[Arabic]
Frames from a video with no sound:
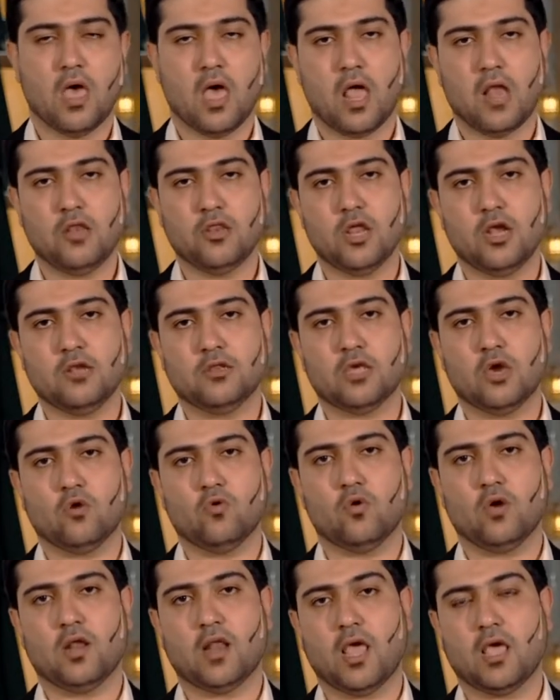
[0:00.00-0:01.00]
أن
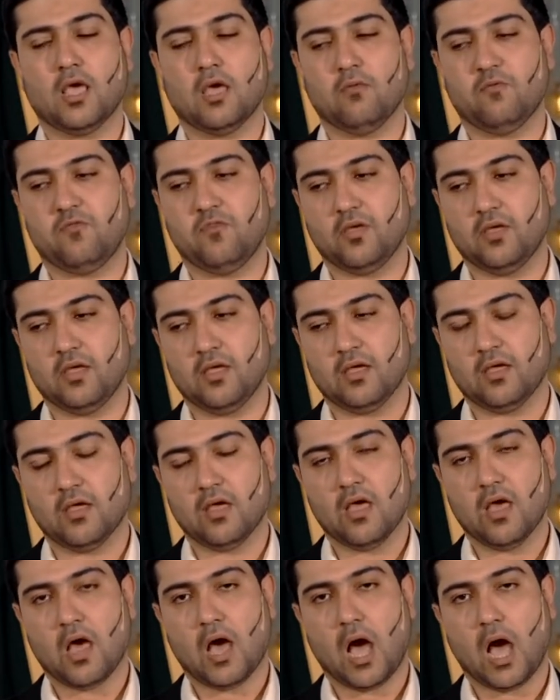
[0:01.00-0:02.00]
يلجأوا إليهم في
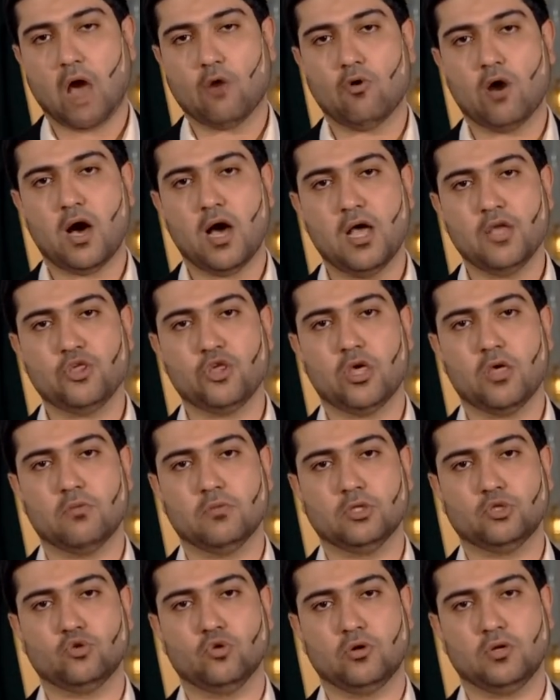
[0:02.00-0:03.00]
حوائجهم
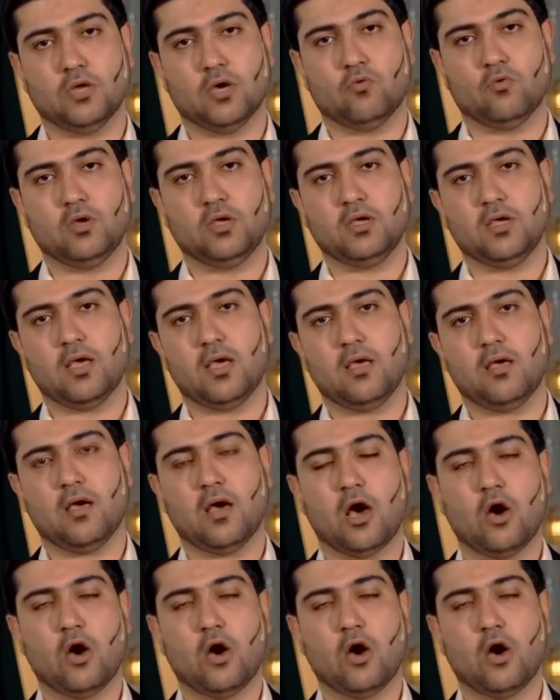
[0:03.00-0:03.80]
الدنيوية